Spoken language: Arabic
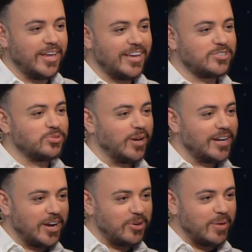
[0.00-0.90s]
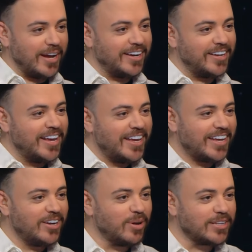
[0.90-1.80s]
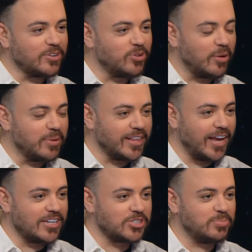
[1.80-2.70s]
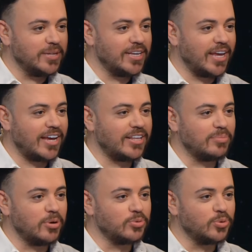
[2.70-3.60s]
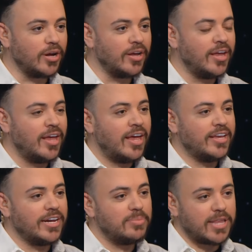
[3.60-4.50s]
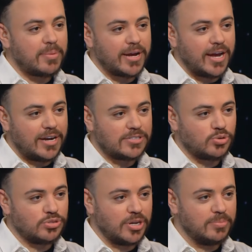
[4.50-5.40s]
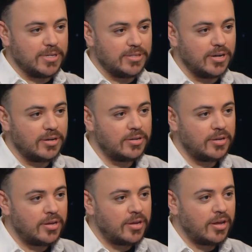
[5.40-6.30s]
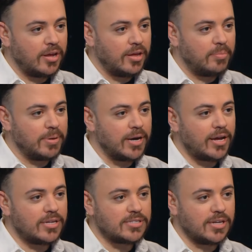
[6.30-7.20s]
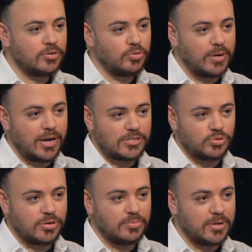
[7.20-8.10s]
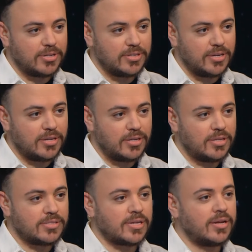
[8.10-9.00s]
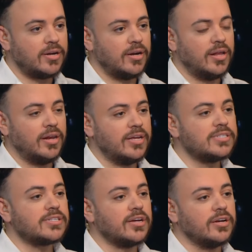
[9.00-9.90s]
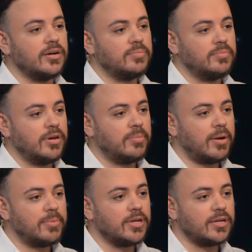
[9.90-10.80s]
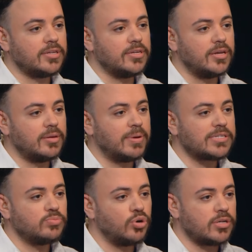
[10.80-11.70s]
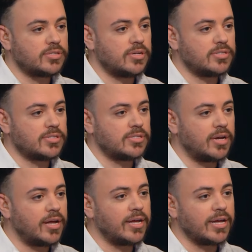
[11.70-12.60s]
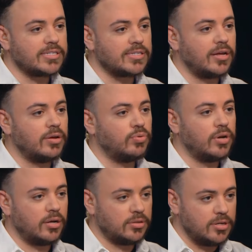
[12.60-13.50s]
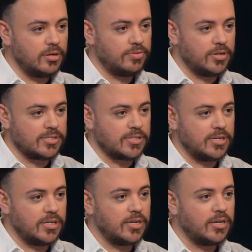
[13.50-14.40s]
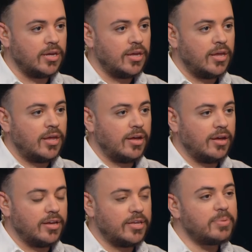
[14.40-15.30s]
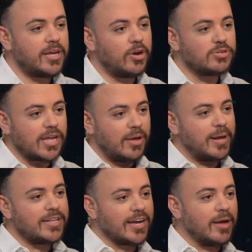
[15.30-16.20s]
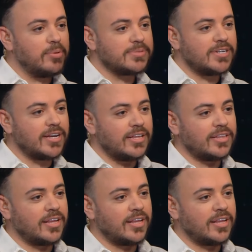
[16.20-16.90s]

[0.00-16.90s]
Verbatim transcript: هيك شوي لانه أوكي. معنا كل وقت نكون عم نتناقش بهيدا الموضوع تمام. يلي بتابعك على السوشيال ميديا آه، بلاحظ انه بالاشهر الماضيه صار الانستغرام لمحمد عطيه بس مخصص لغزه والقضيه الفلسطينيه م. آه، يمكن لو سألتك قبل بسنه كنت